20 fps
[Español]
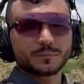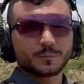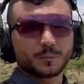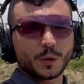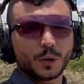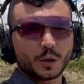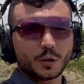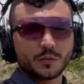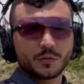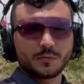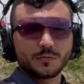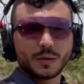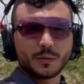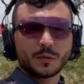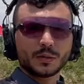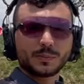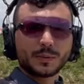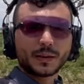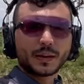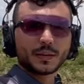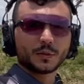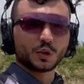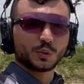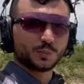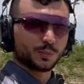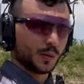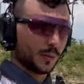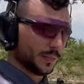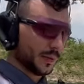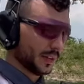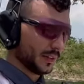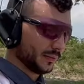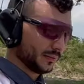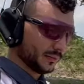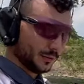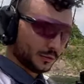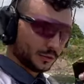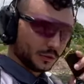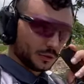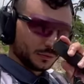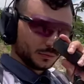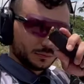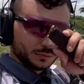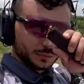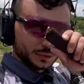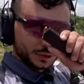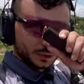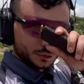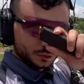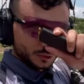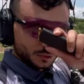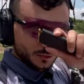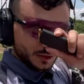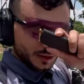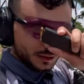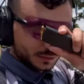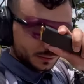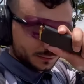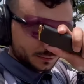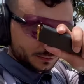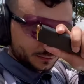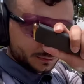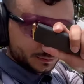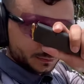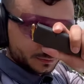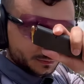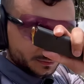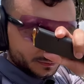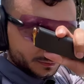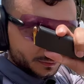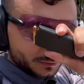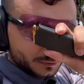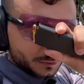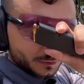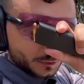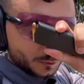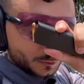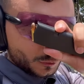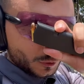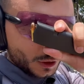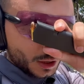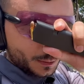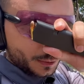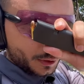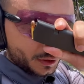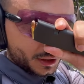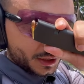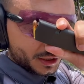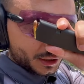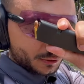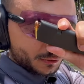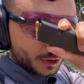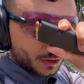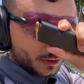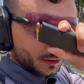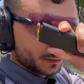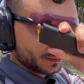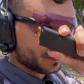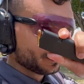Bueno, vamos a disparar los poppers con Indumil 9 por 19.